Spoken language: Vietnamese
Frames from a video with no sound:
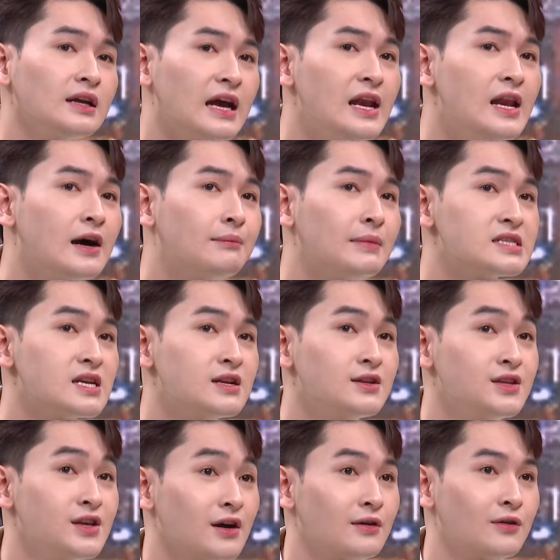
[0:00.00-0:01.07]
cái lần mà
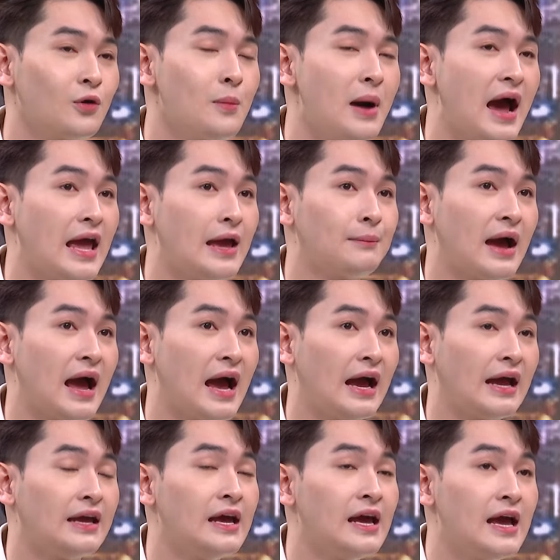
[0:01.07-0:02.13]
sinh nhật của ba em hai